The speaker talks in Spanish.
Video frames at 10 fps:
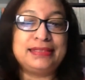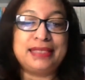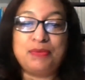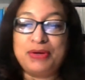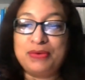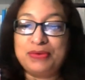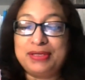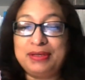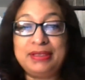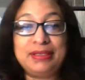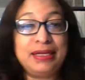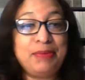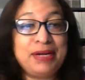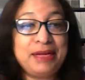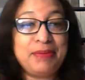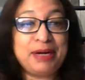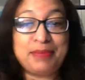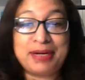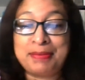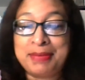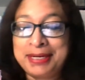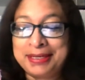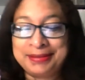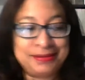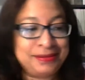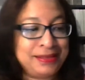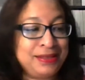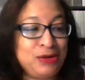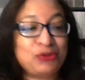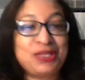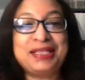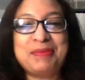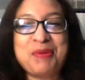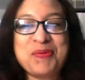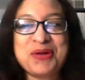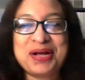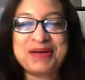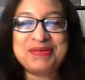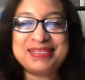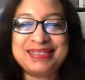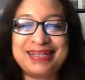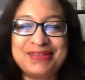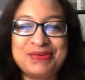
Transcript: Así que bueno, y tienes planes para Panamá, los tendremos por acá